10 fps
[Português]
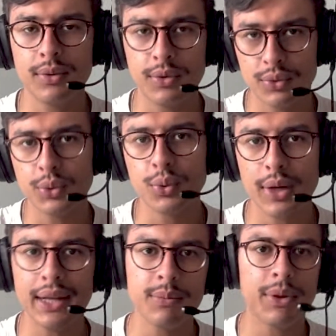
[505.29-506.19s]

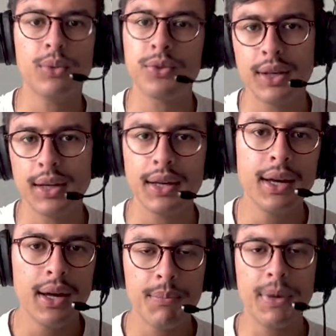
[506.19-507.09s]
estruturado para conseguir
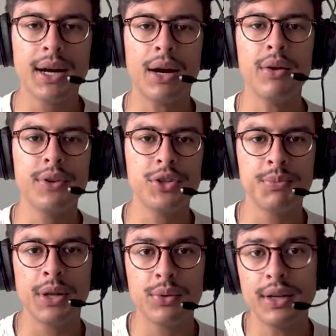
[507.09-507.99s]
bancar o um
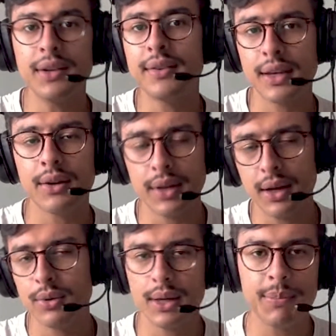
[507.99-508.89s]
investimento terceiro, né?
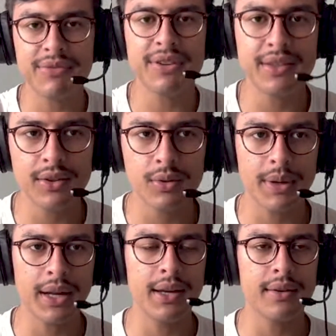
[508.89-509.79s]
Alguém para fazer isso
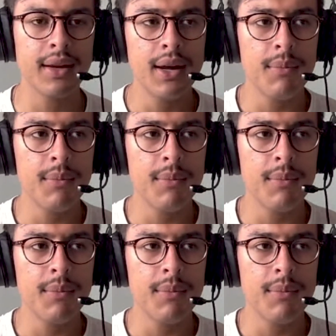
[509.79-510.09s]
para eles.